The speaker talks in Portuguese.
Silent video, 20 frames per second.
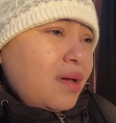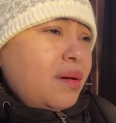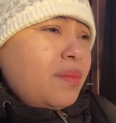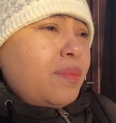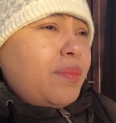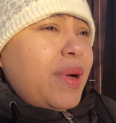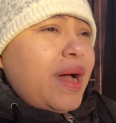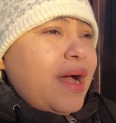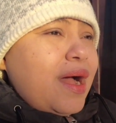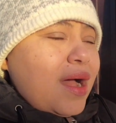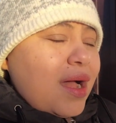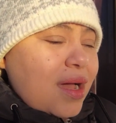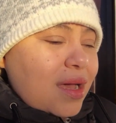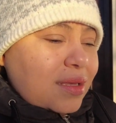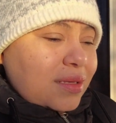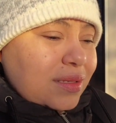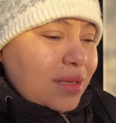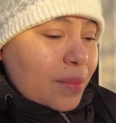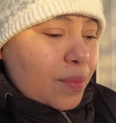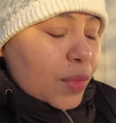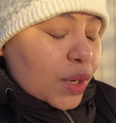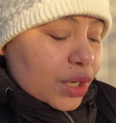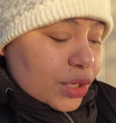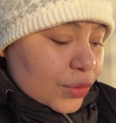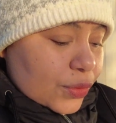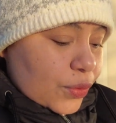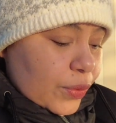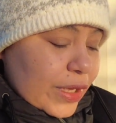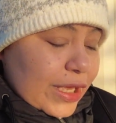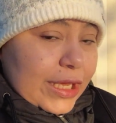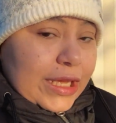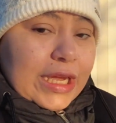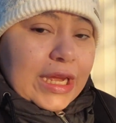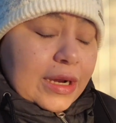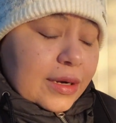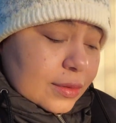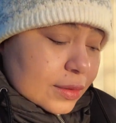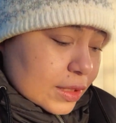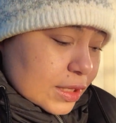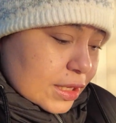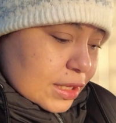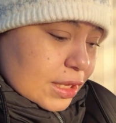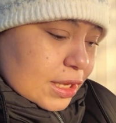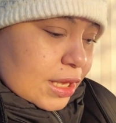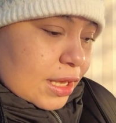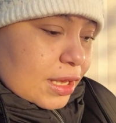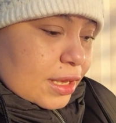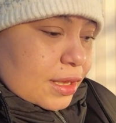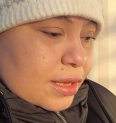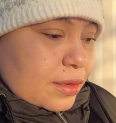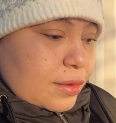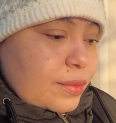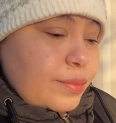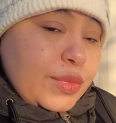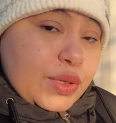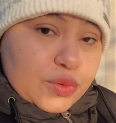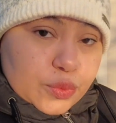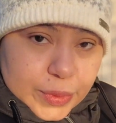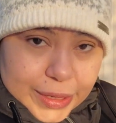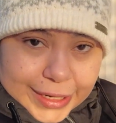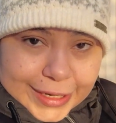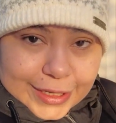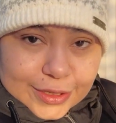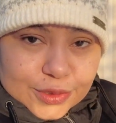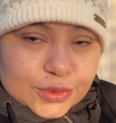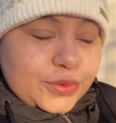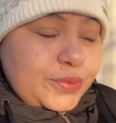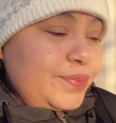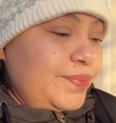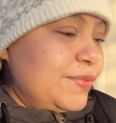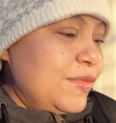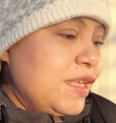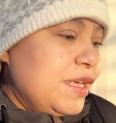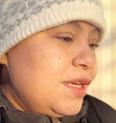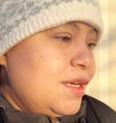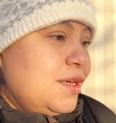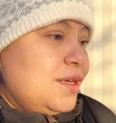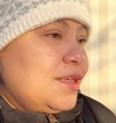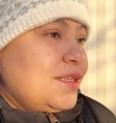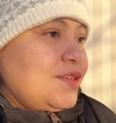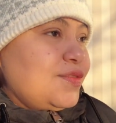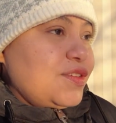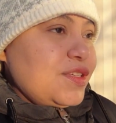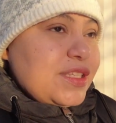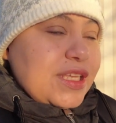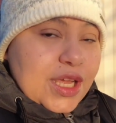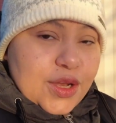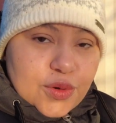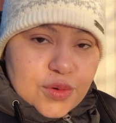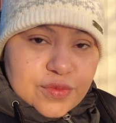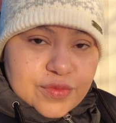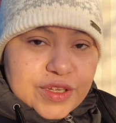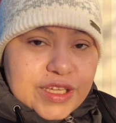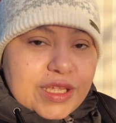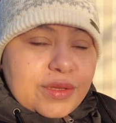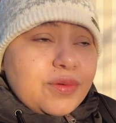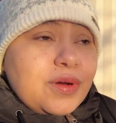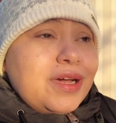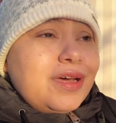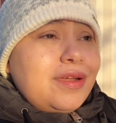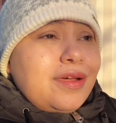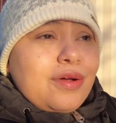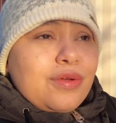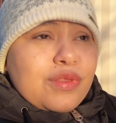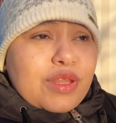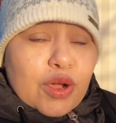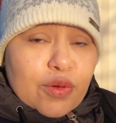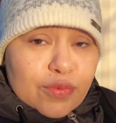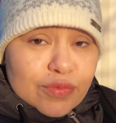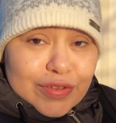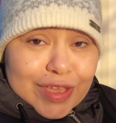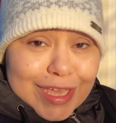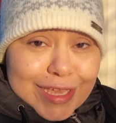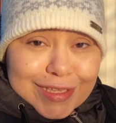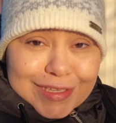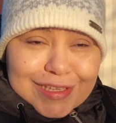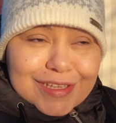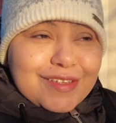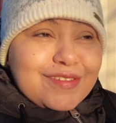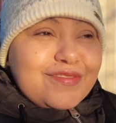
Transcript: mas a mãe do Egel, que é meu marido, se você é novo aqui no canal, talvez